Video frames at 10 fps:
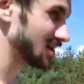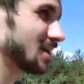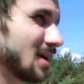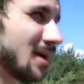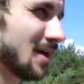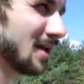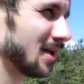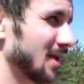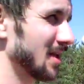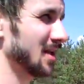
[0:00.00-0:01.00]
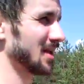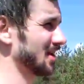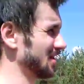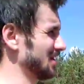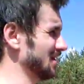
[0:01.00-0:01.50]
себе
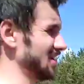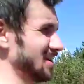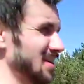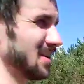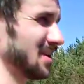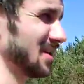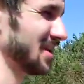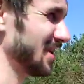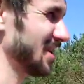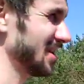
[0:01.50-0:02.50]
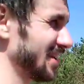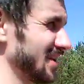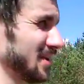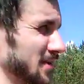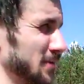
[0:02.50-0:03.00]
терпение в
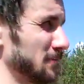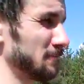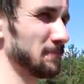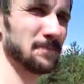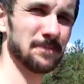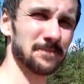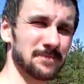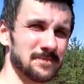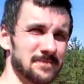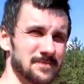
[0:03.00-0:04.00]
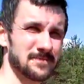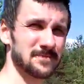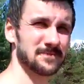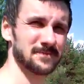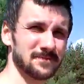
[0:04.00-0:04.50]
бесконечности. А, он выразил
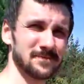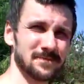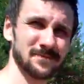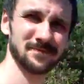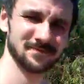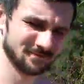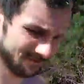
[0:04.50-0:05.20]
такую мысль, что